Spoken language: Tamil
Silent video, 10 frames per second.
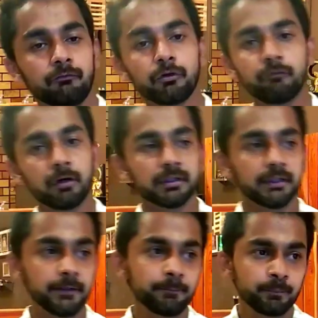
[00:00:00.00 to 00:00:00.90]
வுட் uh, ஒர்க்
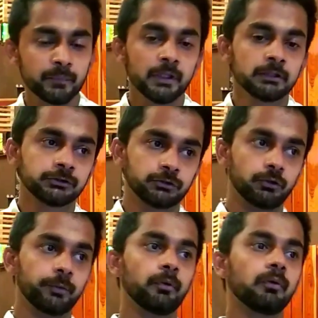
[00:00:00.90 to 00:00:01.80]
தான் ஸோ
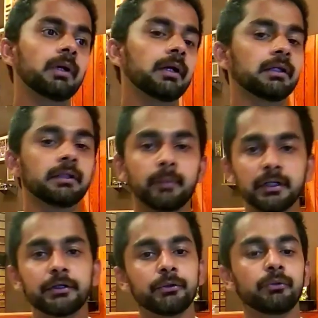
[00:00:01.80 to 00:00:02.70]
இப்போ உங்களுக்கு இந்த
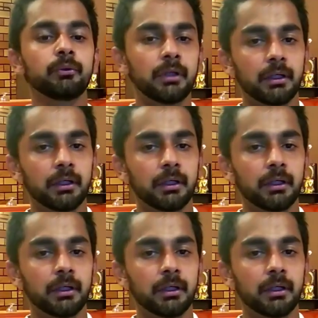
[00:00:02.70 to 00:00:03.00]
மாதிரி ஒரு